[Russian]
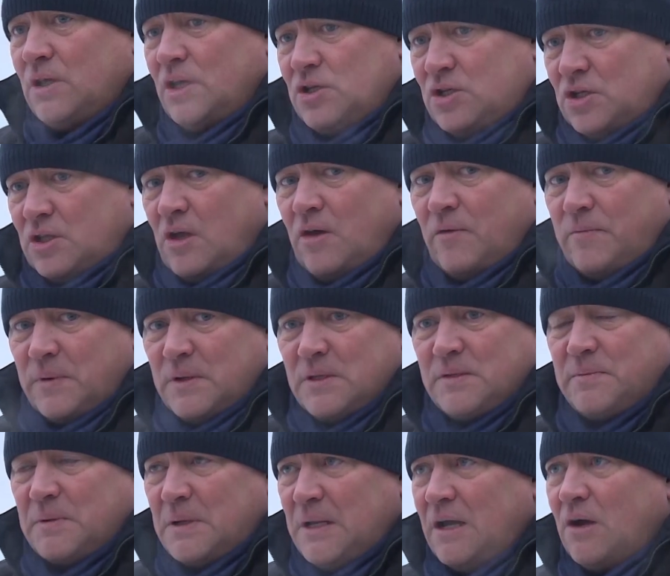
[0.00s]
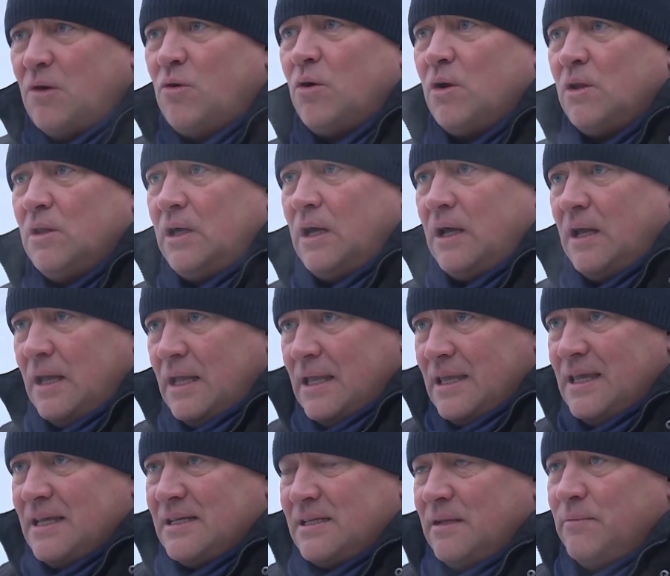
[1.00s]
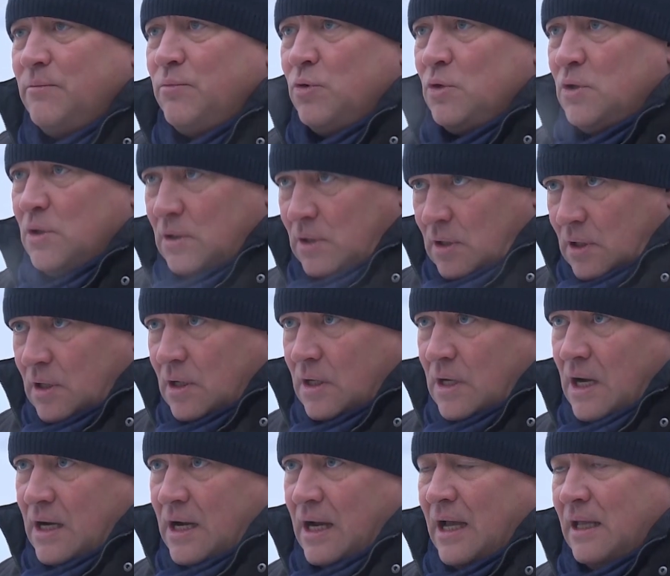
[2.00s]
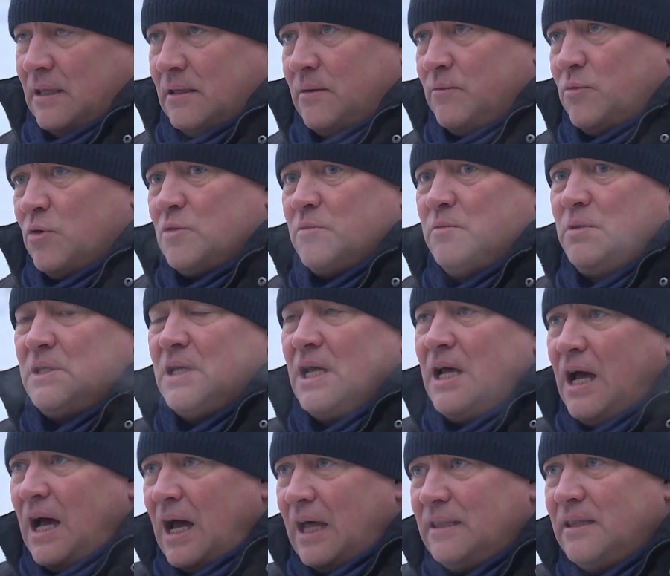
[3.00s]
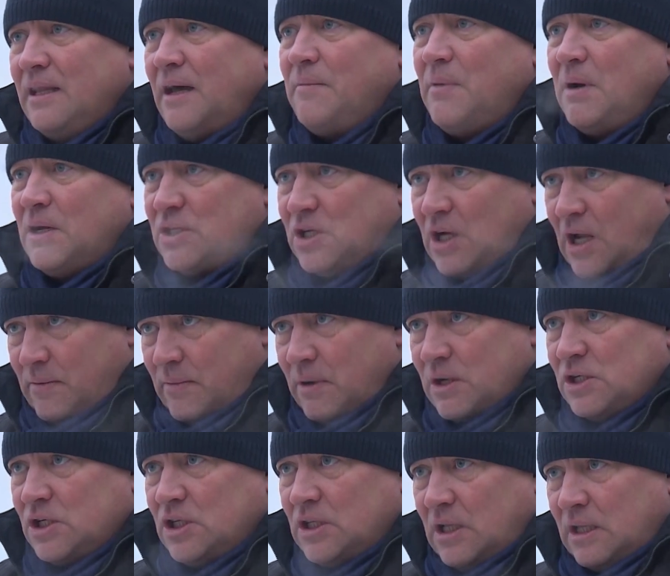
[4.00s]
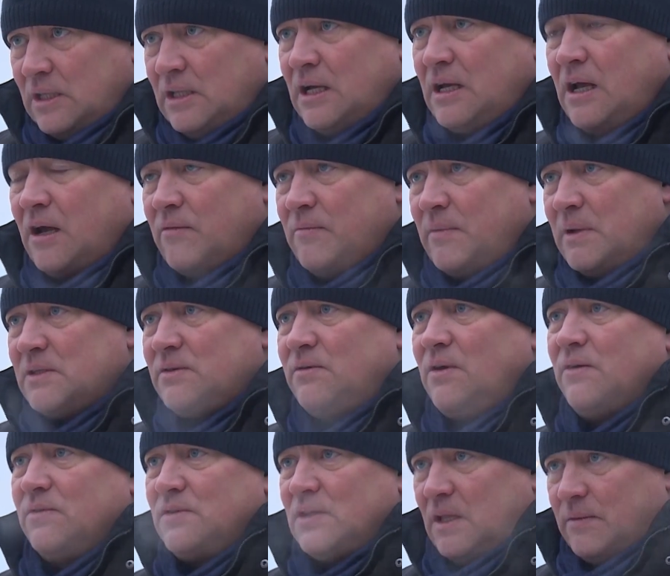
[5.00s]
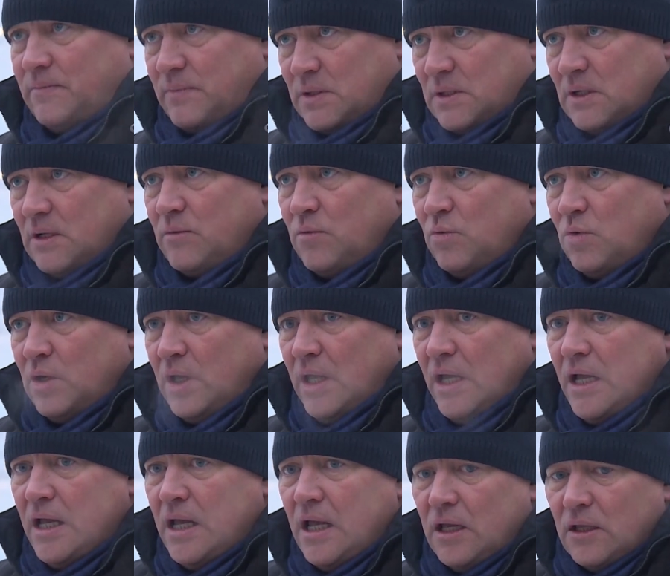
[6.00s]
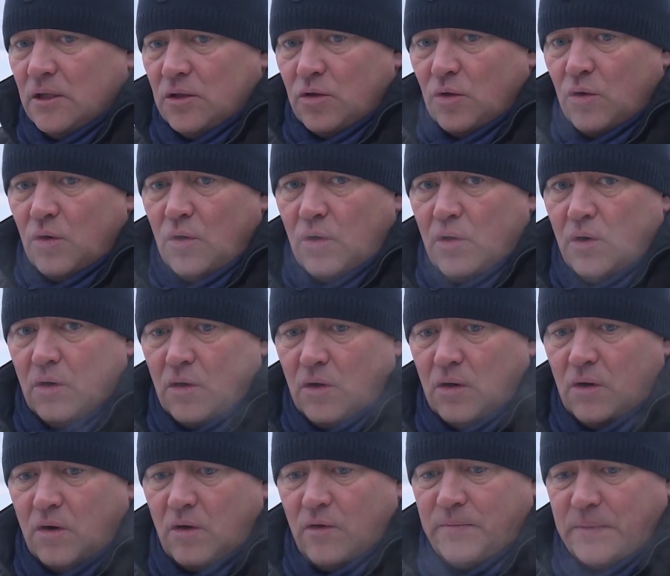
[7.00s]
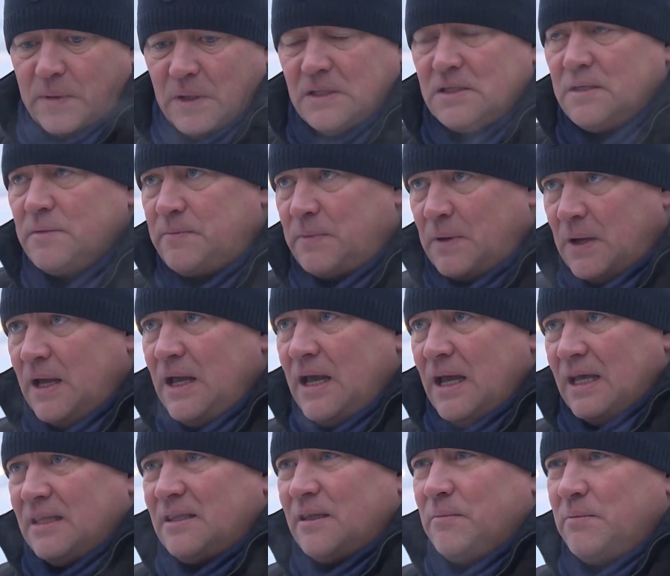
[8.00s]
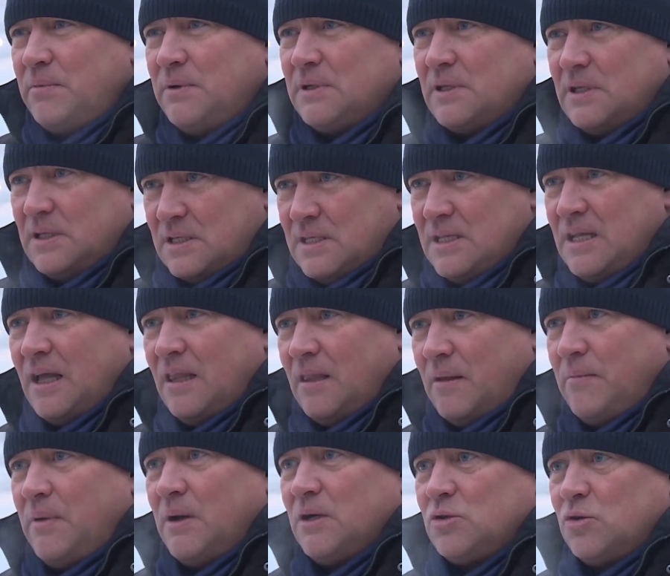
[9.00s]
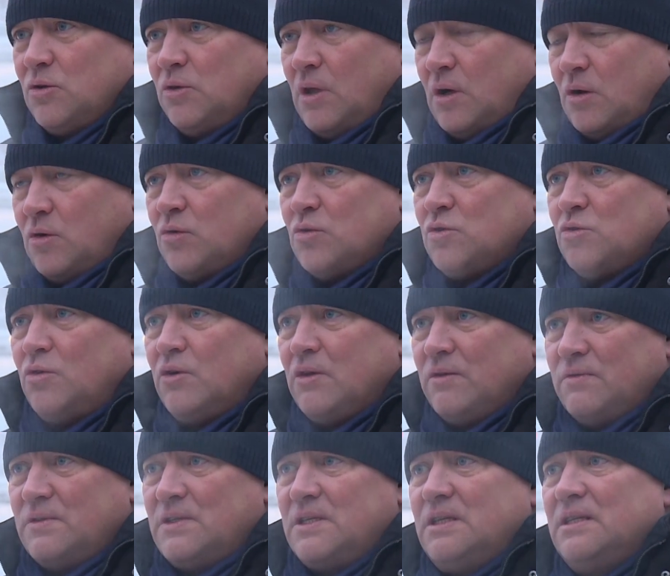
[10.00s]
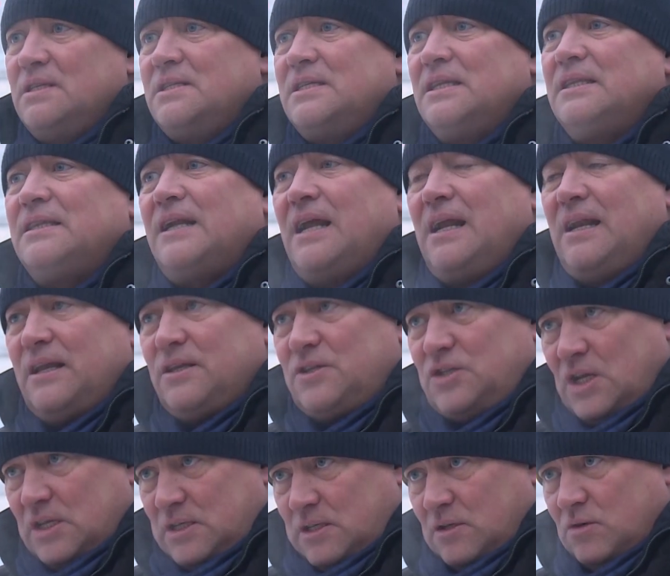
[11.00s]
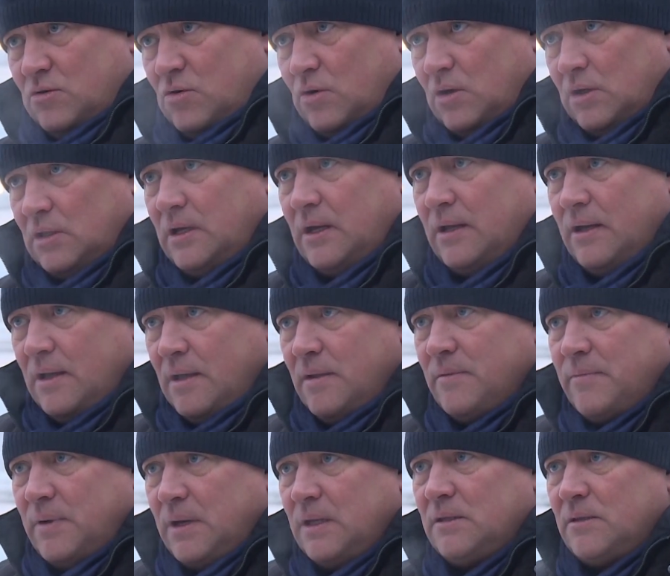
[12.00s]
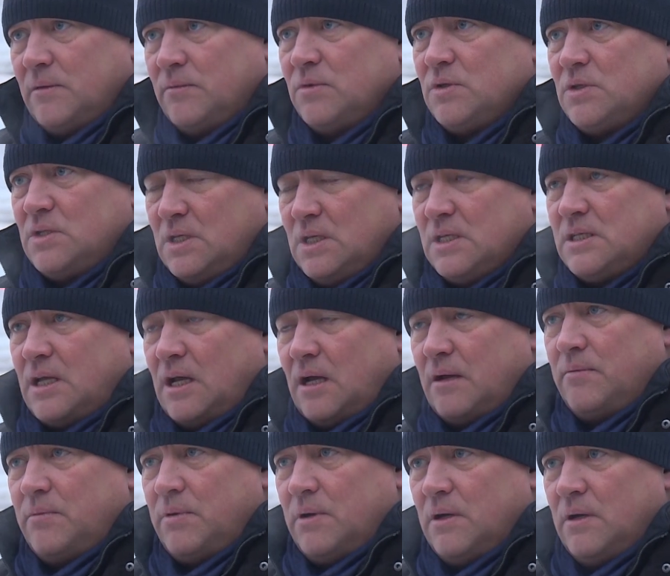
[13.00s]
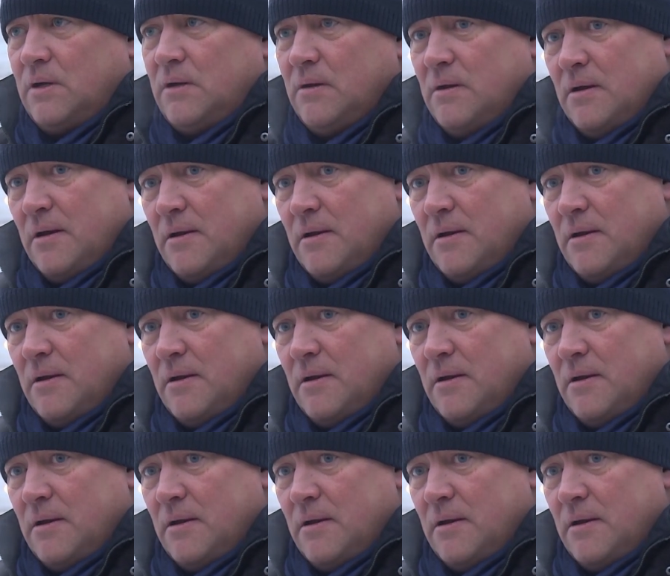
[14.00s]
Я считаю, в принципе, для города, если будет э, какая-то, может быть, одна большая машина, да, как в Москве и в Санкт-Петербурге, то, в принципе, это бы сняло большую нагрузку с центральной части города. Поэтому здесь, как бы,